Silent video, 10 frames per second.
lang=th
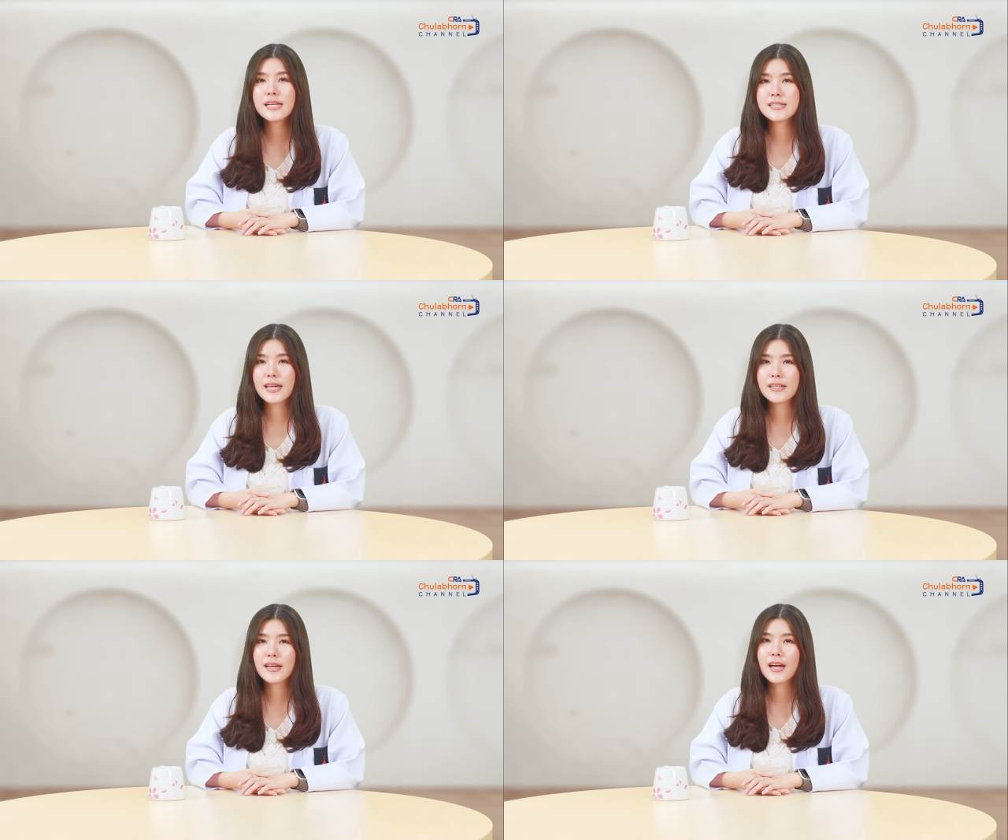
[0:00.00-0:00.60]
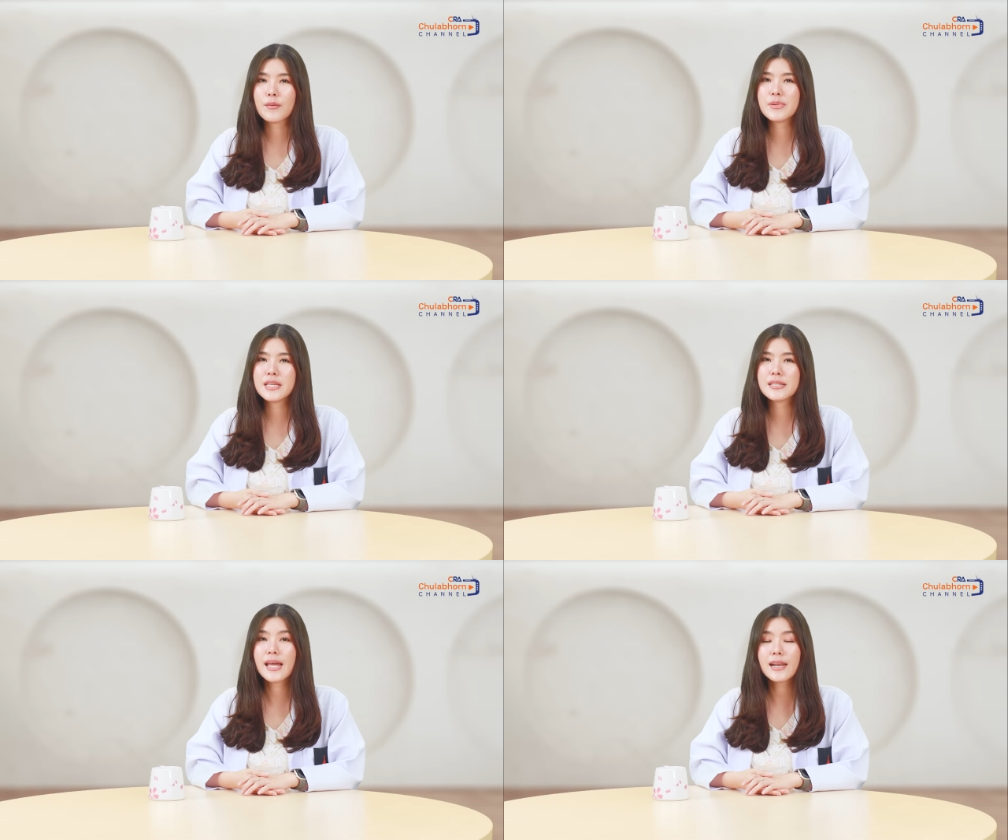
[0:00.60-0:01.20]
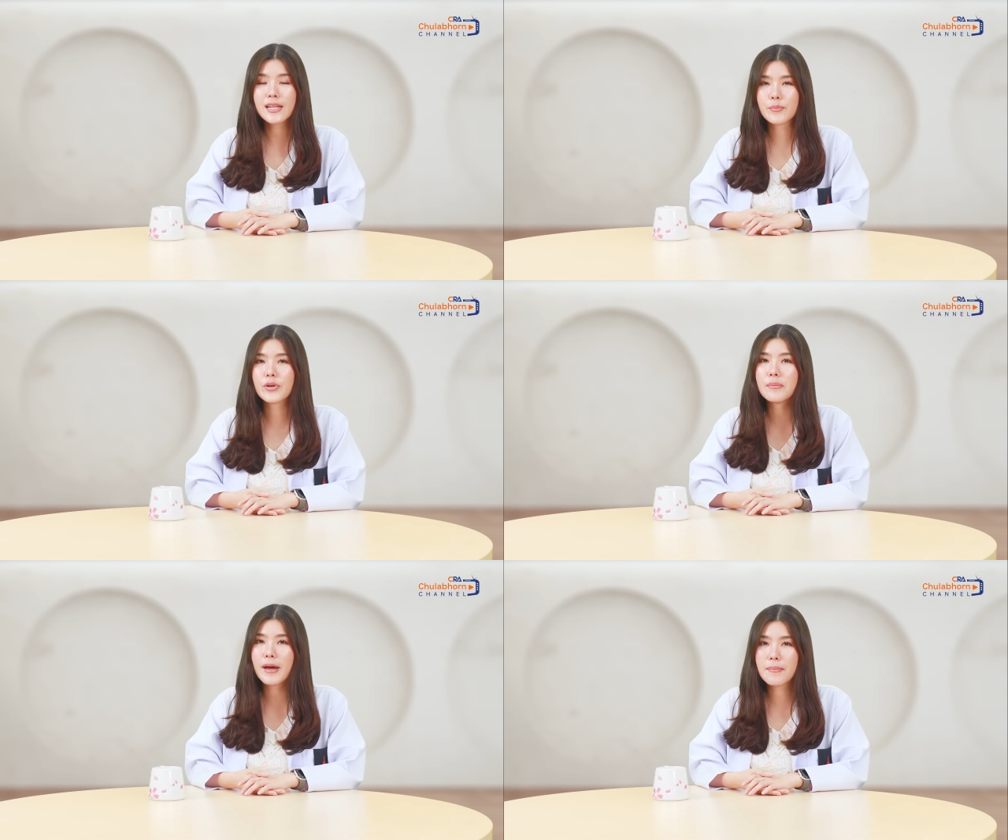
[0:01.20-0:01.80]
องในสัตว์เนี่ยค่ะมีธาตุเหล็ก
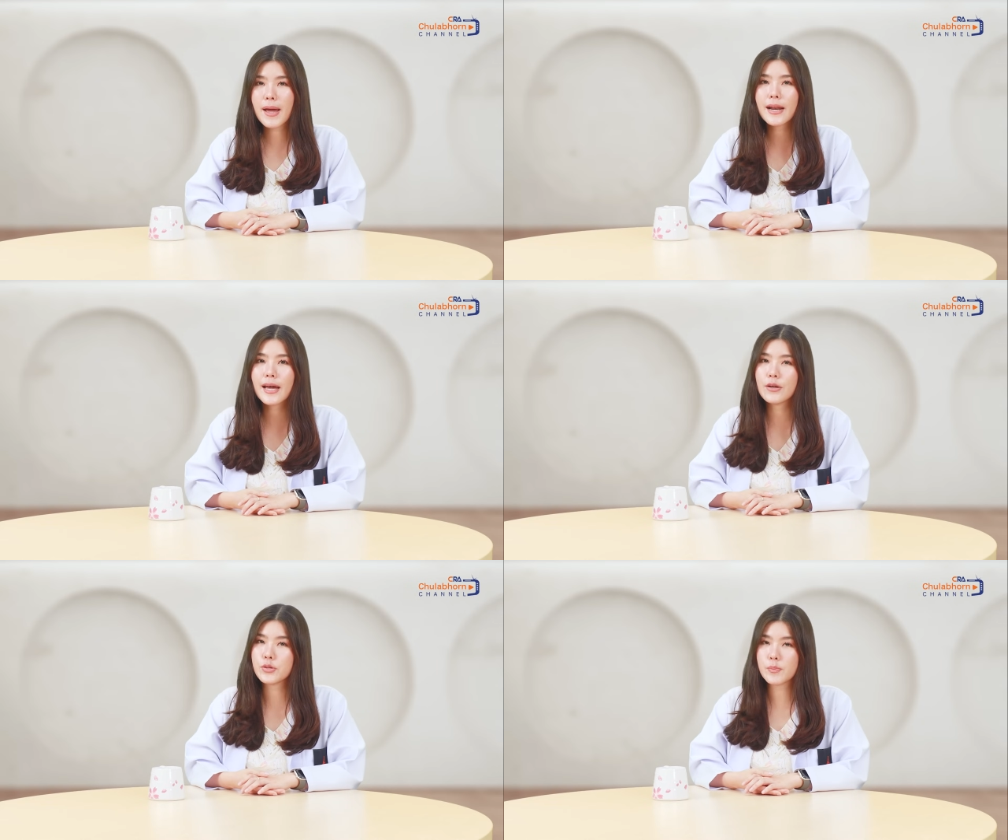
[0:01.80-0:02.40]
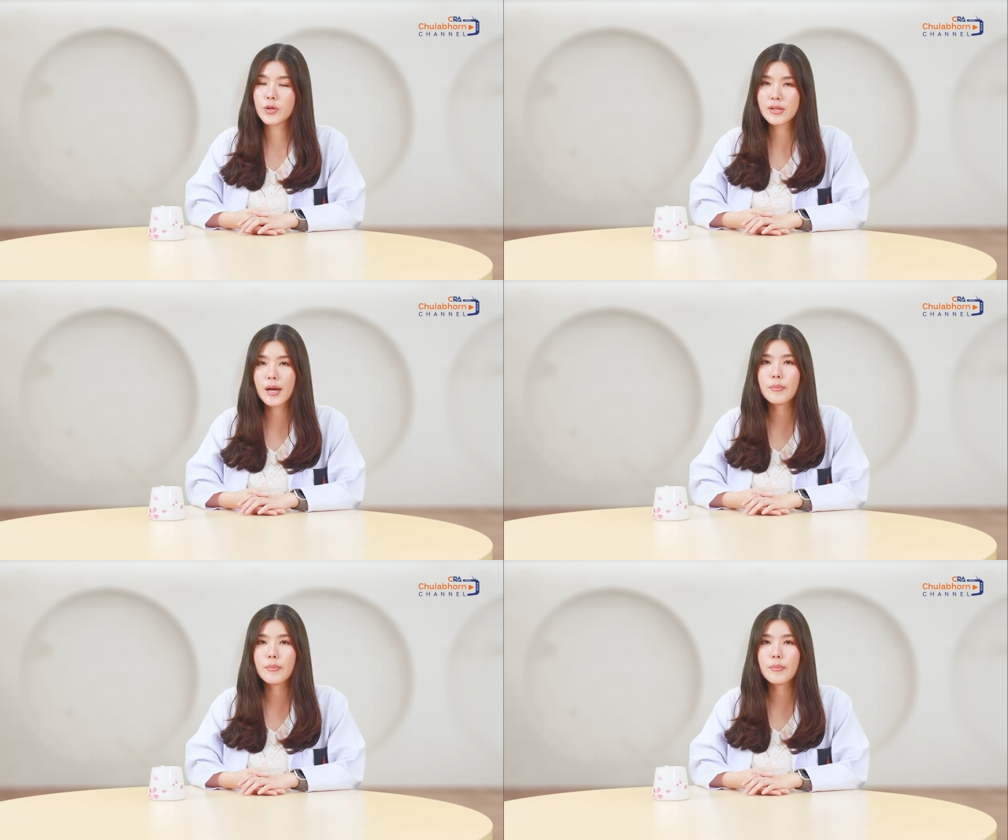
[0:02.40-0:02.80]
ปริมาณมากนะคะโดยเฉพาะ